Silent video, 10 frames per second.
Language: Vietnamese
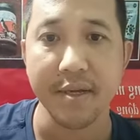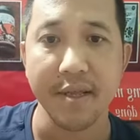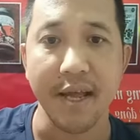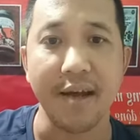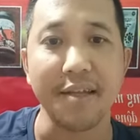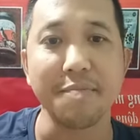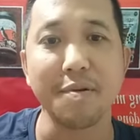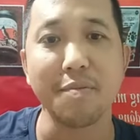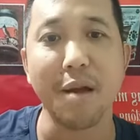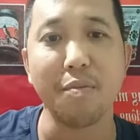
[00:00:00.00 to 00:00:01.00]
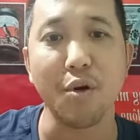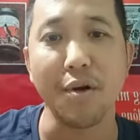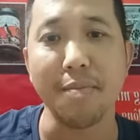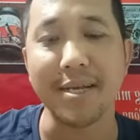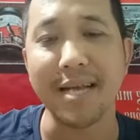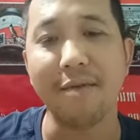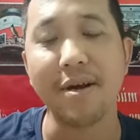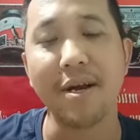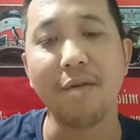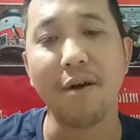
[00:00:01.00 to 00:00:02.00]
Thầy ơi, chim sông Long rồi mà sao
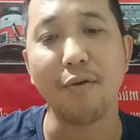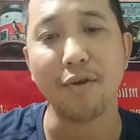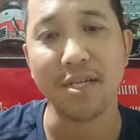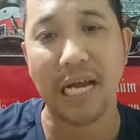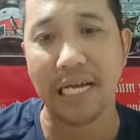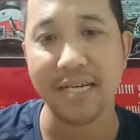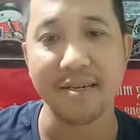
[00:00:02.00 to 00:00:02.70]
vẫn không vào lửa thầy?